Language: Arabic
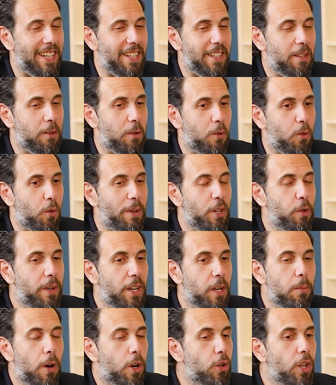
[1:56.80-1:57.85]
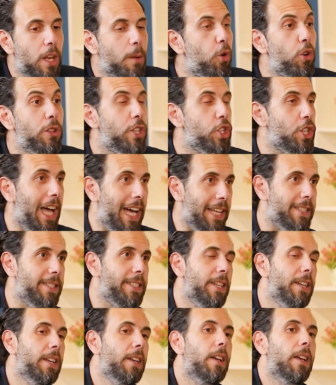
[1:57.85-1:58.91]
يعني وبيني وبينك برضو انا ما قلتش لحد
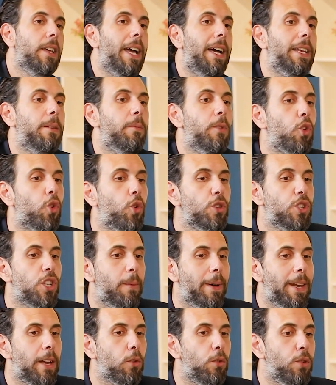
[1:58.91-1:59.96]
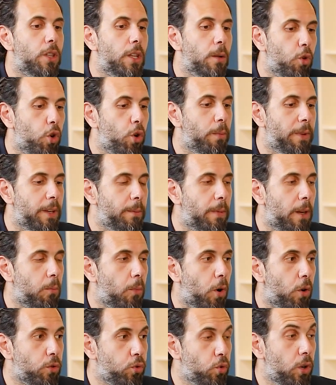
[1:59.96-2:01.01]
يعني من كتر ما انا كنت مؤمن
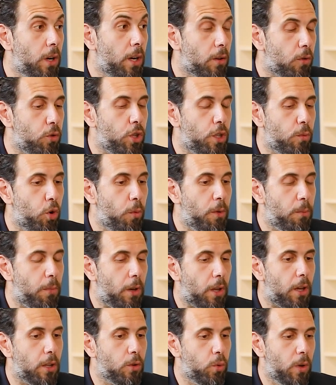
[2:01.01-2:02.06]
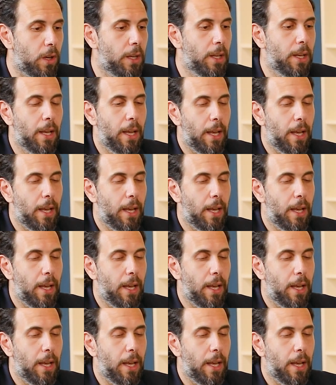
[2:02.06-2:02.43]
بالموضوع كنت مؤمن بالخطوه